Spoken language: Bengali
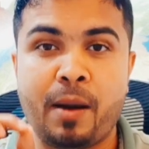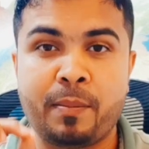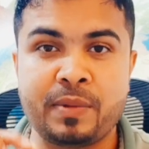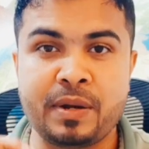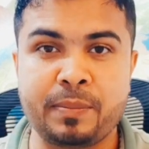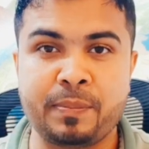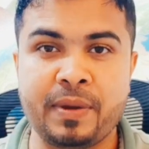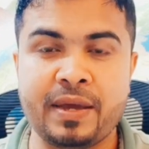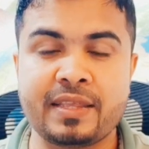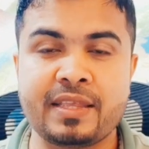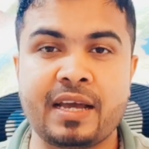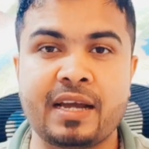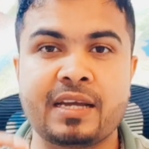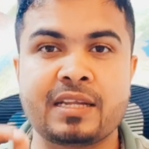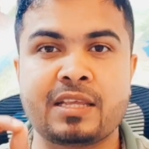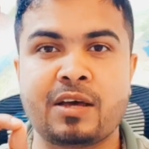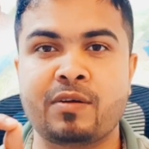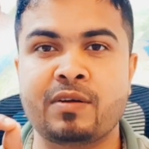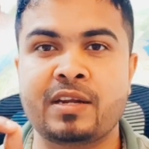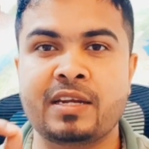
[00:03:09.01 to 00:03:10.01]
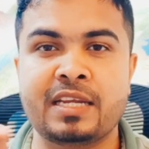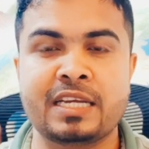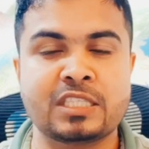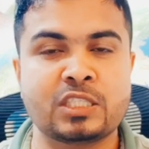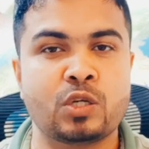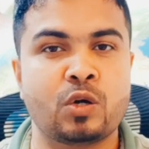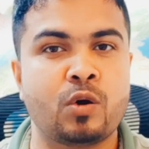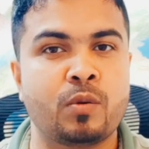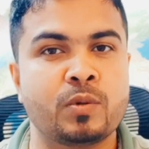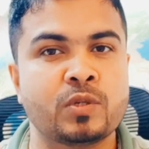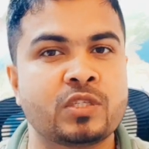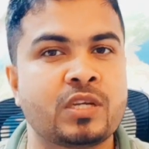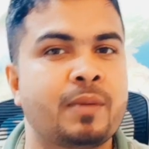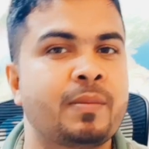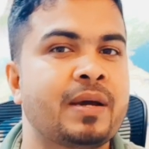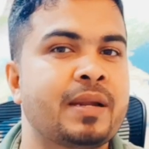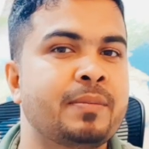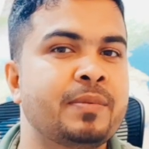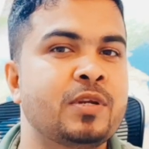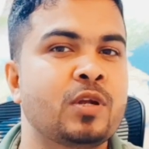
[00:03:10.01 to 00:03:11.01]
আপডেট পেয়ে থাকেন তাহলে লিঙ্ক সহ অবশ্যই
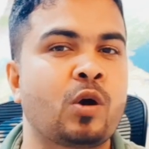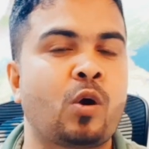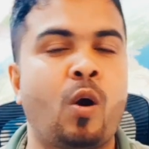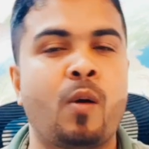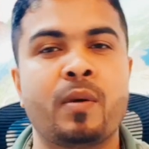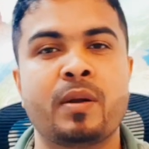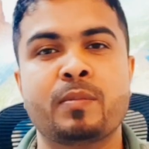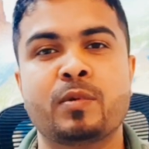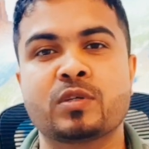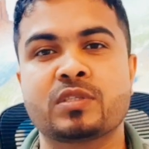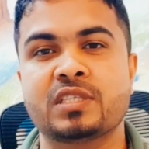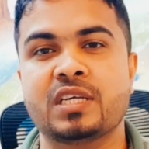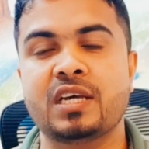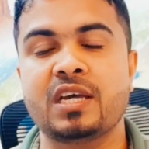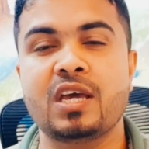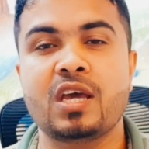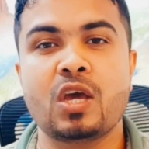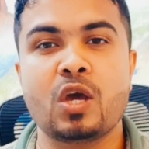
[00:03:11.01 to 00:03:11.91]
আমার এই ভিডিও কমেন্ট বক্সে